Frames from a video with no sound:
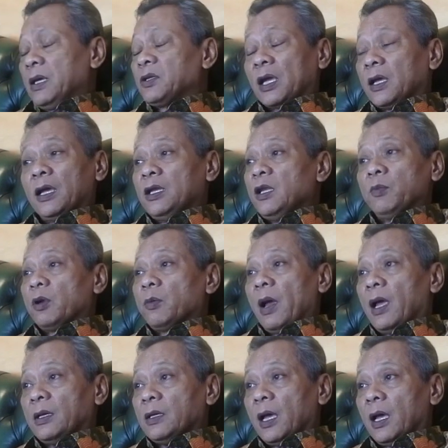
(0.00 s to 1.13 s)
Bagi saya ini
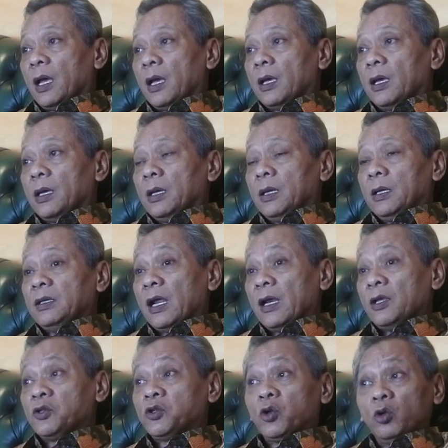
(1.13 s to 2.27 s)
berbahaya.
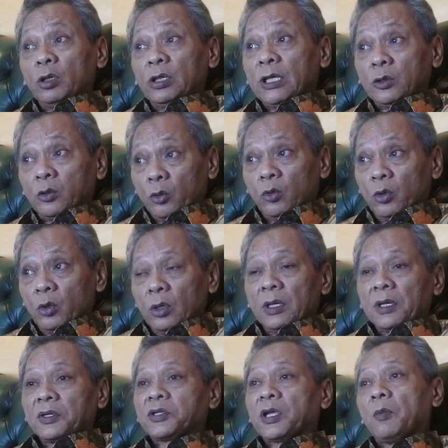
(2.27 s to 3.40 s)
Dari sudut itu,
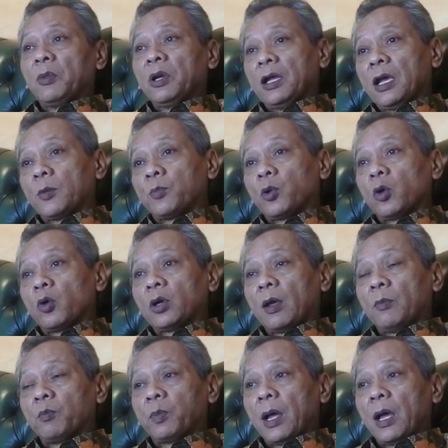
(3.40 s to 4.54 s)
saya melihat
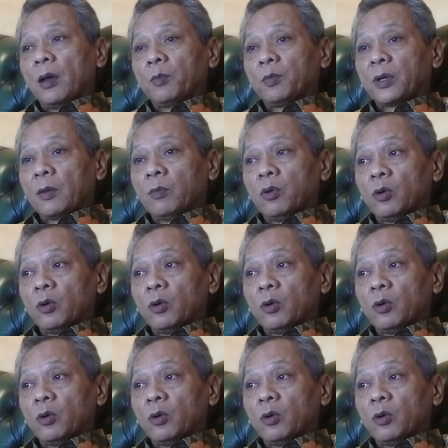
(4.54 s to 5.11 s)
program Pak